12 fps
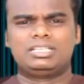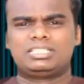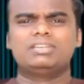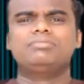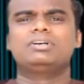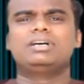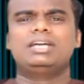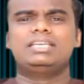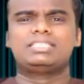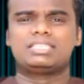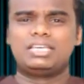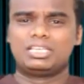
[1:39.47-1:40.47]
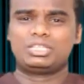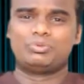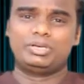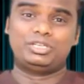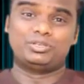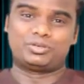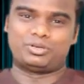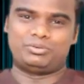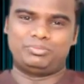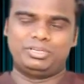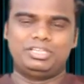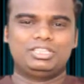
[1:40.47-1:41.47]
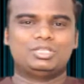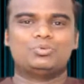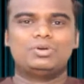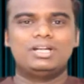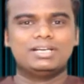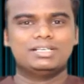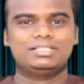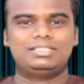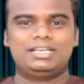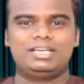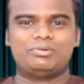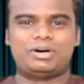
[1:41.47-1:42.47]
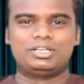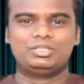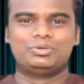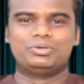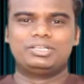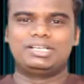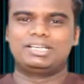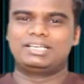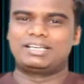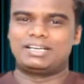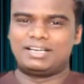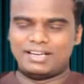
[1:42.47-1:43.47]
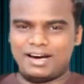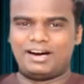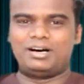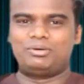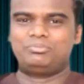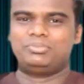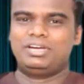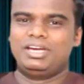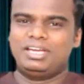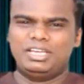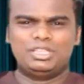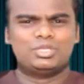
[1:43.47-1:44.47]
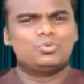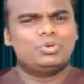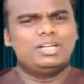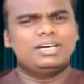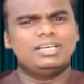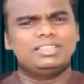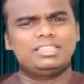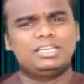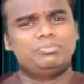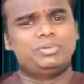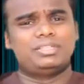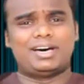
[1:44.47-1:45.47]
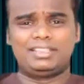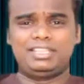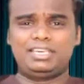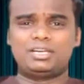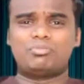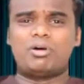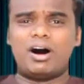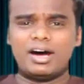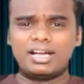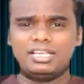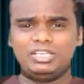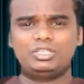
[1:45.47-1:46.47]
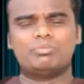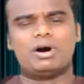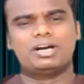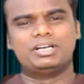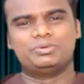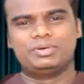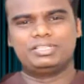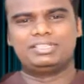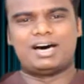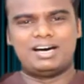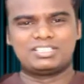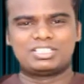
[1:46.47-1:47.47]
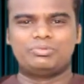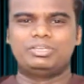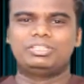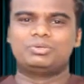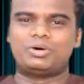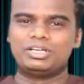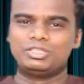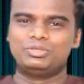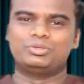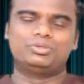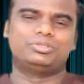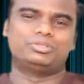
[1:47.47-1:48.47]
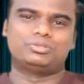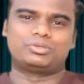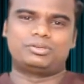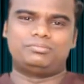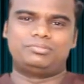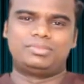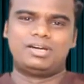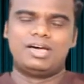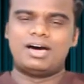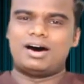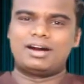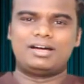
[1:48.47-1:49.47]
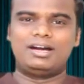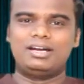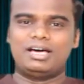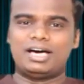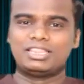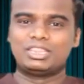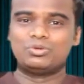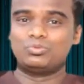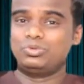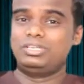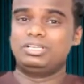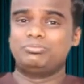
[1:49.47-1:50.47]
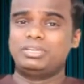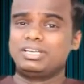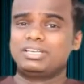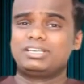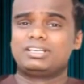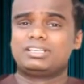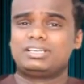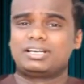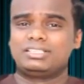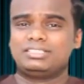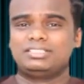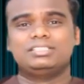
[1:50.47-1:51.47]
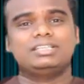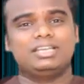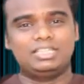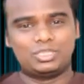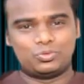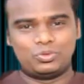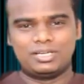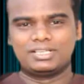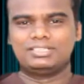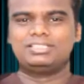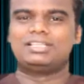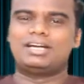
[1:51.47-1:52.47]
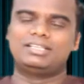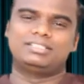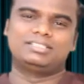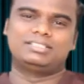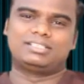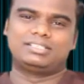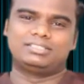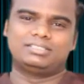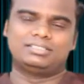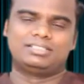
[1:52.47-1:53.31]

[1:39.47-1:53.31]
செல்வங்களை சேர்த்து வைக்கிறோம் இந்த உலகத்திலே வாழ்ந்து கொண்டிருக்கிற நாம் இந்த உலகத்தின் மீது அதிகமான ஈடுபாடு வைத்து ஆசை வைத்து வாழ்ந்து கொண்டிருக்கிறோம் ஆனால் அந்த உள்ளம் எங்கு இருக்கிறது இந்த உலகத்தில் தான் இருக்கிறது